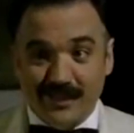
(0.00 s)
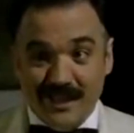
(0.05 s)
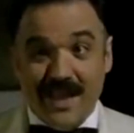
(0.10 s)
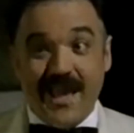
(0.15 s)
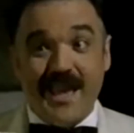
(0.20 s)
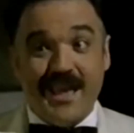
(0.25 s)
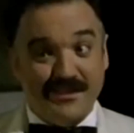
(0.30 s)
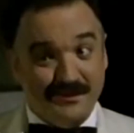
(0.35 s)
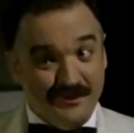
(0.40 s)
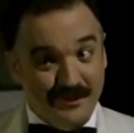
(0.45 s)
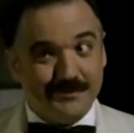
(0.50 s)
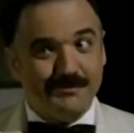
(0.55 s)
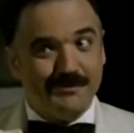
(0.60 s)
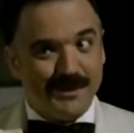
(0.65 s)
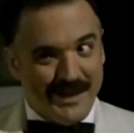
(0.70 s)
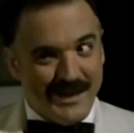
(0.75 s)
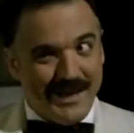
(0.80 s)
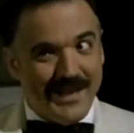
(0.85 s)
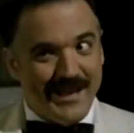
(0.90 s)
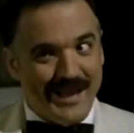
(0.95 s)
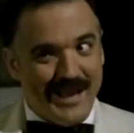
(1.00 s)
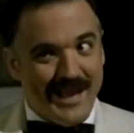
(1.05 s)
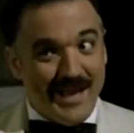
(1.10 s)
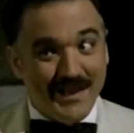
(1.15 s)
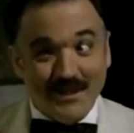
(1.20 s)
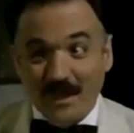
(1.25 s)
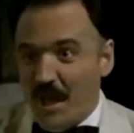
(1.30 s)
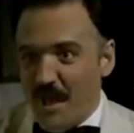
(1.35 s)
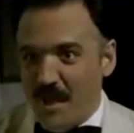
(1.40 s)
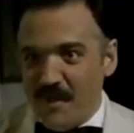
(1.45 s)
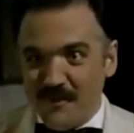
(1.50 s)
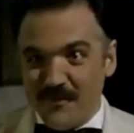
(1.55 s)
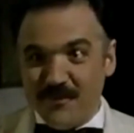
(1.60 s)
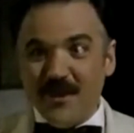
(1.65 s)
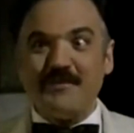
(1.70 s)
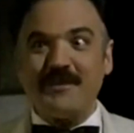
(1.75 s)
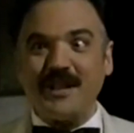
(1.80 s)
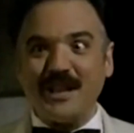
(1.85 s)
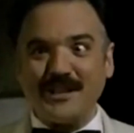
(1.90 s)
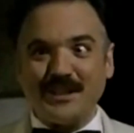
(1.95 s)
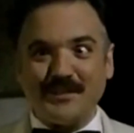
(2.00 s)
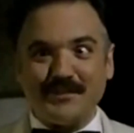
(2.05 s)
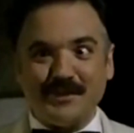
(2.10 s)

i śmiało stwierdzę. Vive la